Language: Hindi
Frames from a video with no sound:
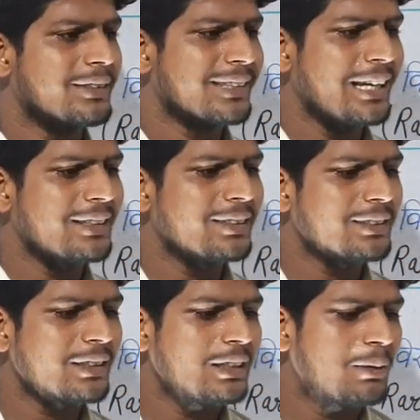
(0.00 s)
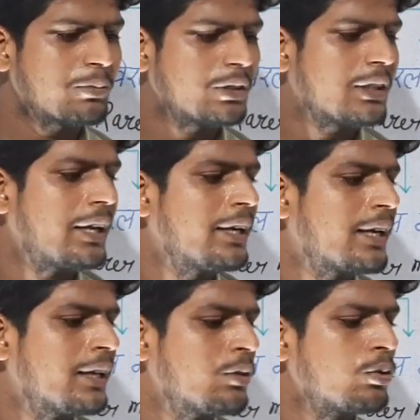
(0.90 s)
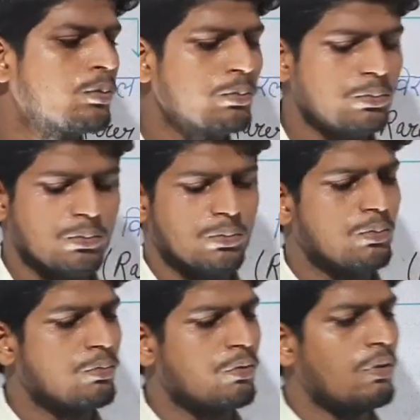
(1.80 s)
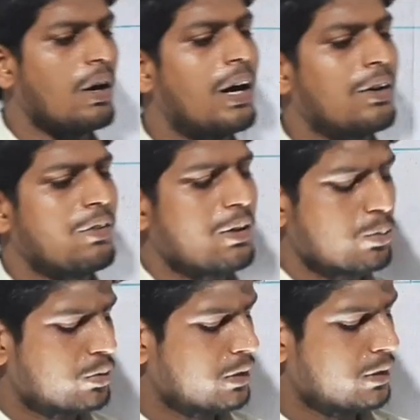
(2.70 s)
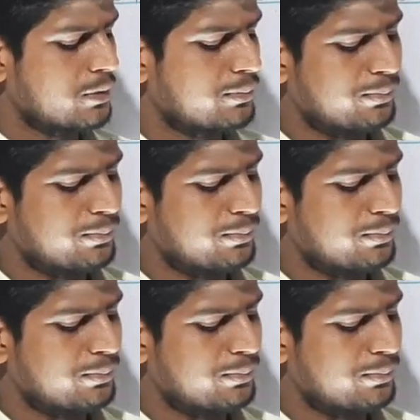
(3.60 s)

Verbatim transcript: ट्राई करते हैं आपको दिखाने के लिए वो हार्ड वाला कूट देना